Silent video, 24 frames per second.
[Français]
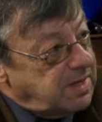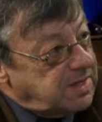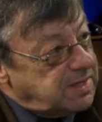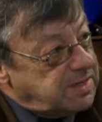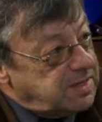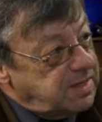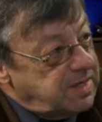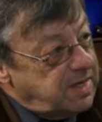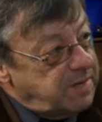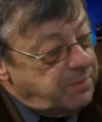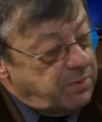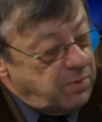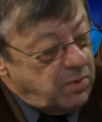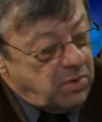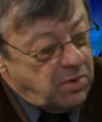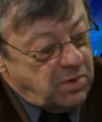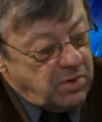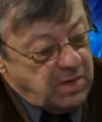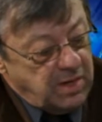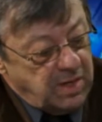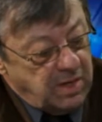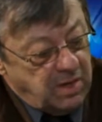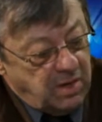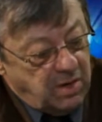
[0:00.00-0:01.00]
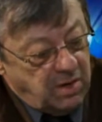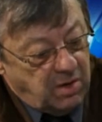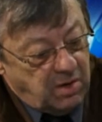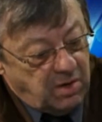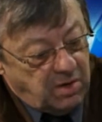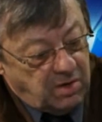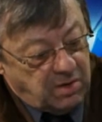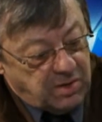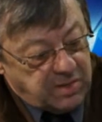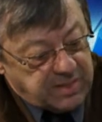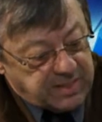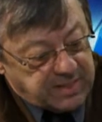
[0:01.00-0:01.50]
ce n'est pas
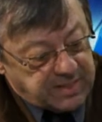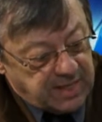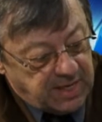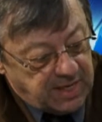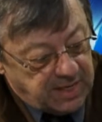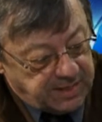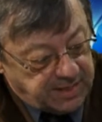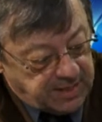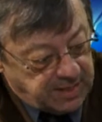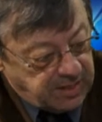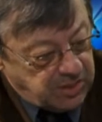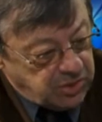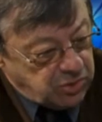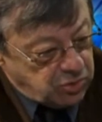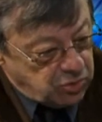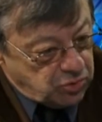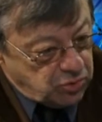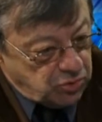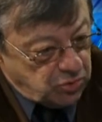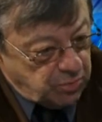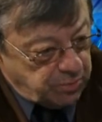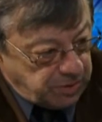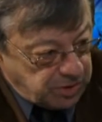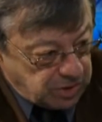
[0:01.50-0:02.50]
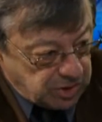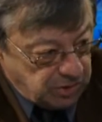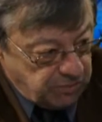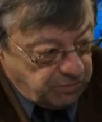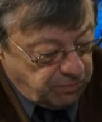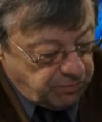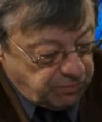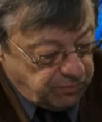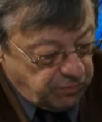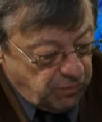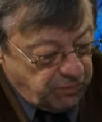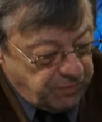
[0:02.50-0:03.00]
euh, centré sur, parce que
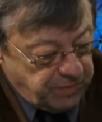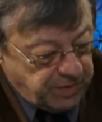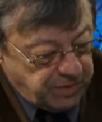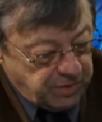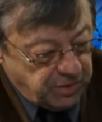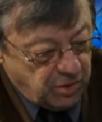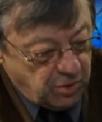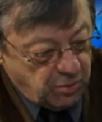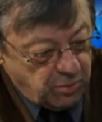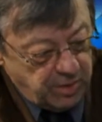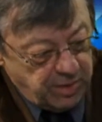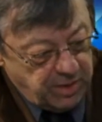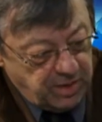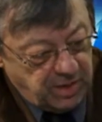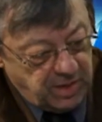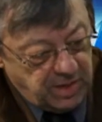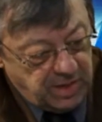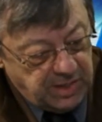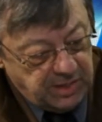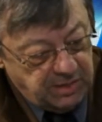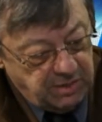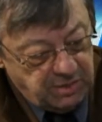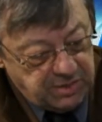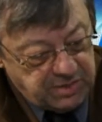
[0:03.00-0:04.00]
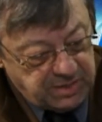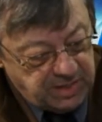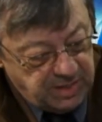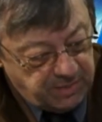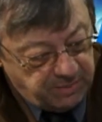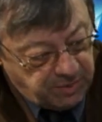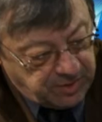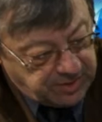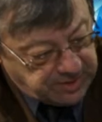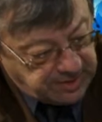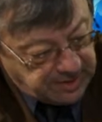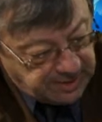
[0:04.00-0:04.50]
vous venez de Rouen-Noranda, ce n'est
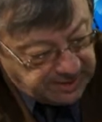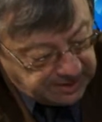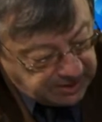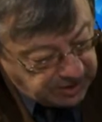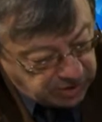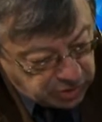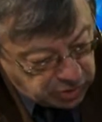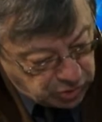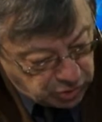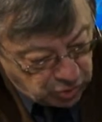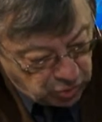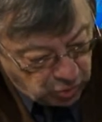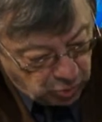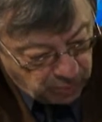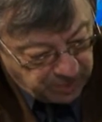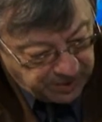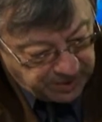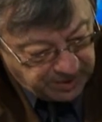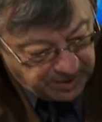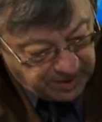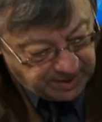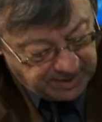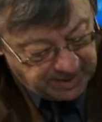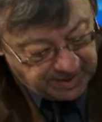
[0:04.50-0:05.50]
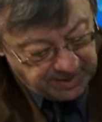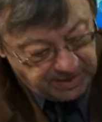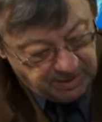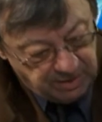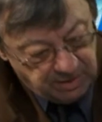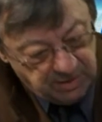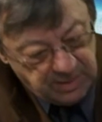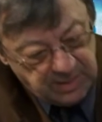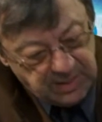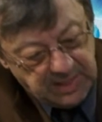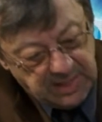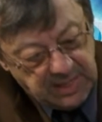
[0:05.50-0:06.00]
pas centré sur
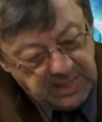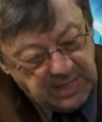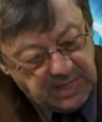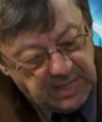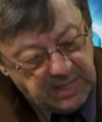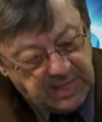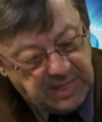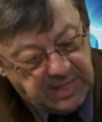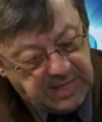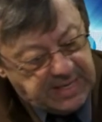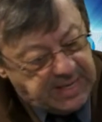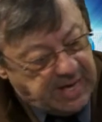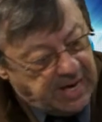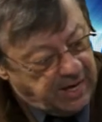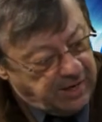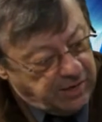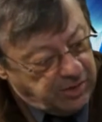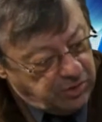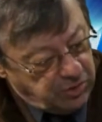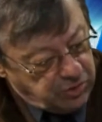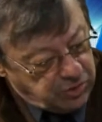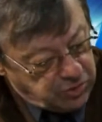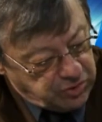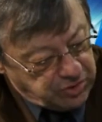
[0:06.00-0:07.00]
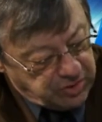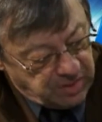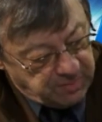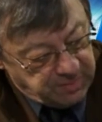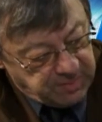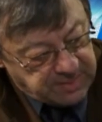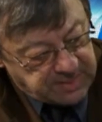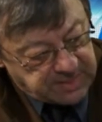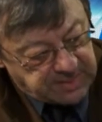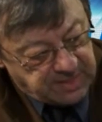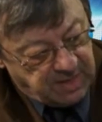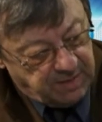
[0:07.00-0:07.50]
Rouen-Noranda. Il y en a du
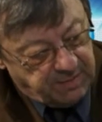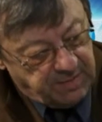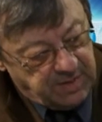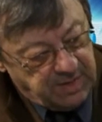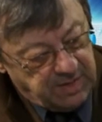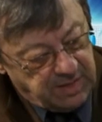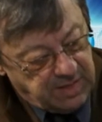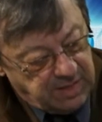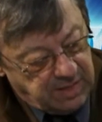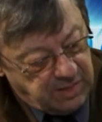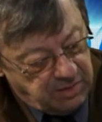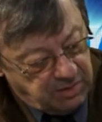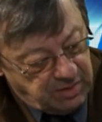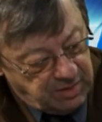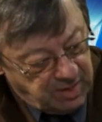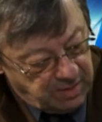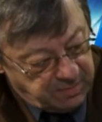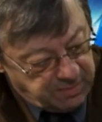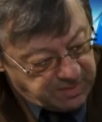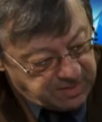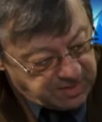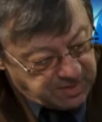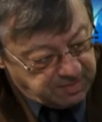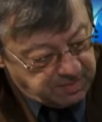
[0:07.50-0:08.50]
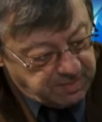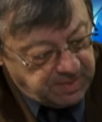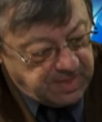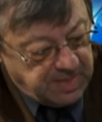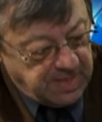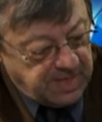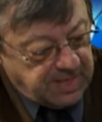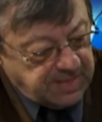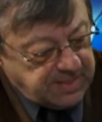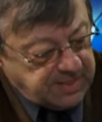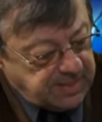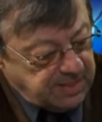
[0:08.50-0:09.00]
Témiscamingue, il y en a de la est il
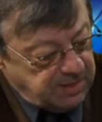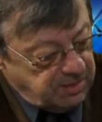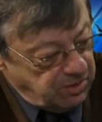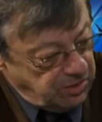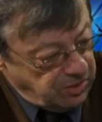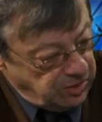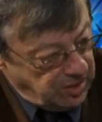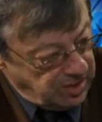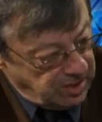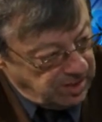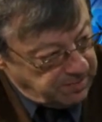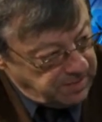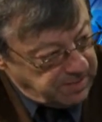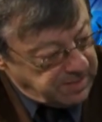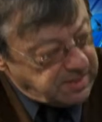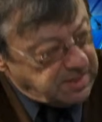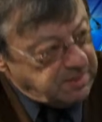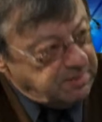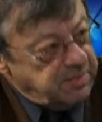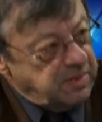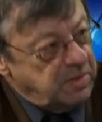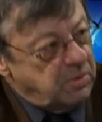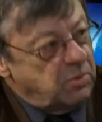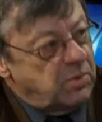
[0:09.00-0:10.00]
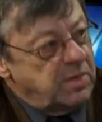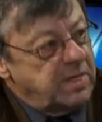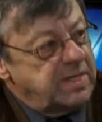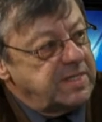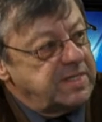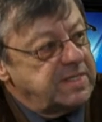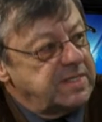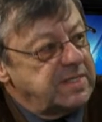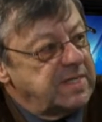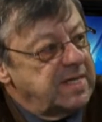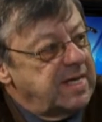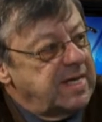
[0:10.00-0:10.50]
y en a de BTB
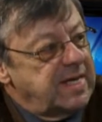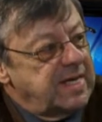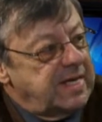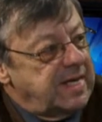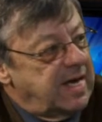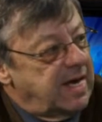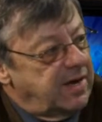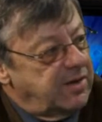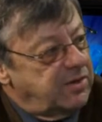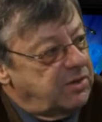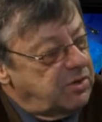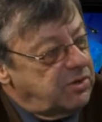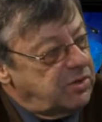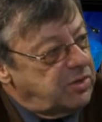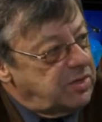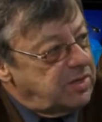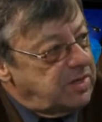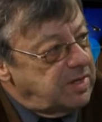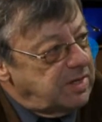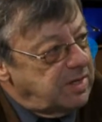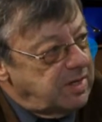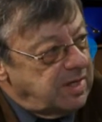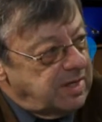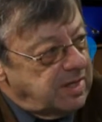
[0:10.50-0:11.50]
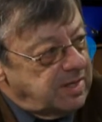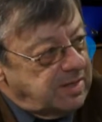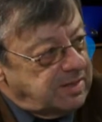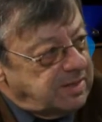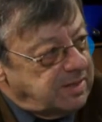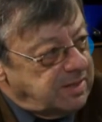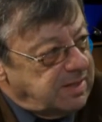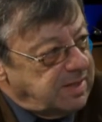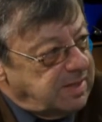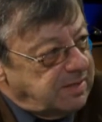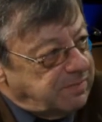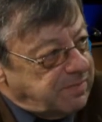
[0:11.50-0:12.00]
ouest il y en a des...
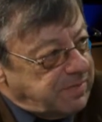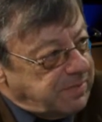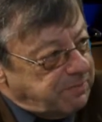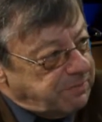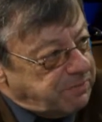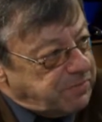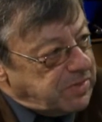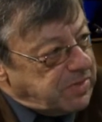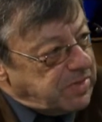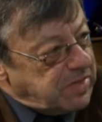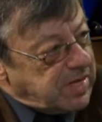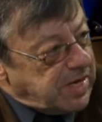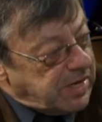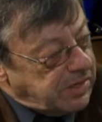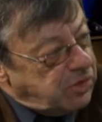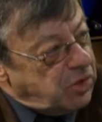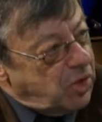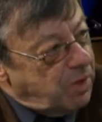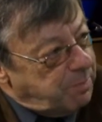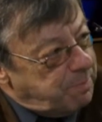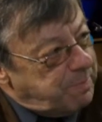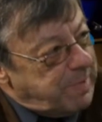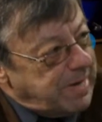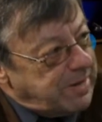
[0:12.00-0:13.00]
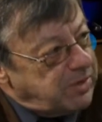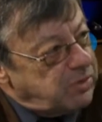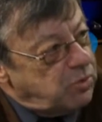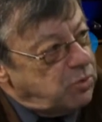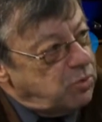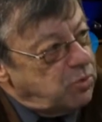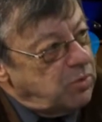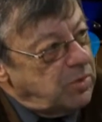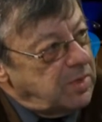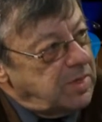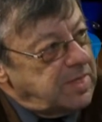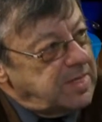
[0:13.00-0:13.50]
de partout. De,
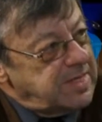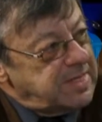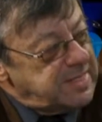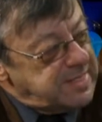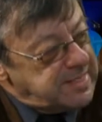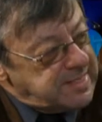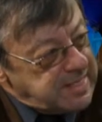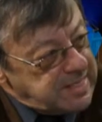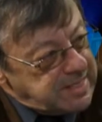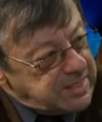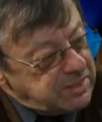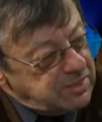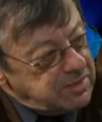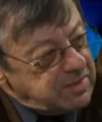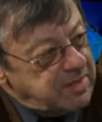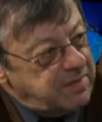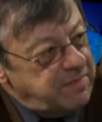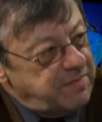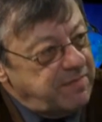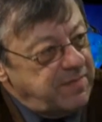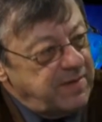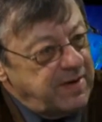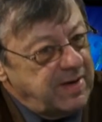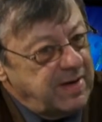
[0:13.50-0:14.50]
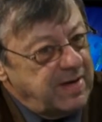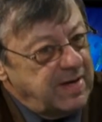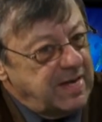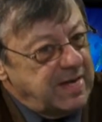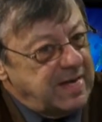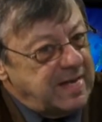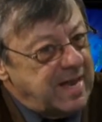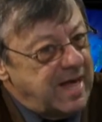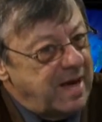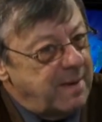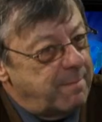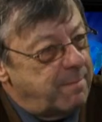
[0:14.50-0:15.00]
partout. C'est ça qui fait
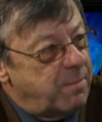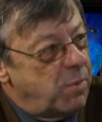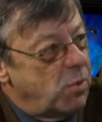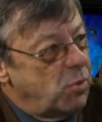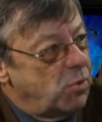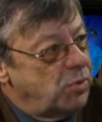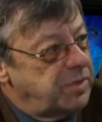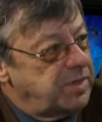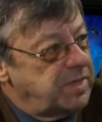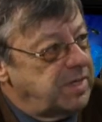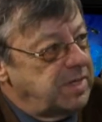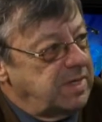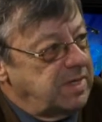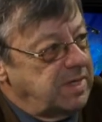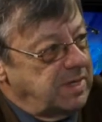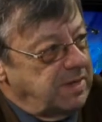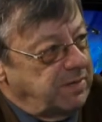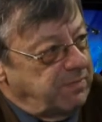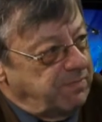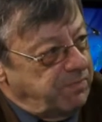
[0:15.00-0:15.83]
la beauté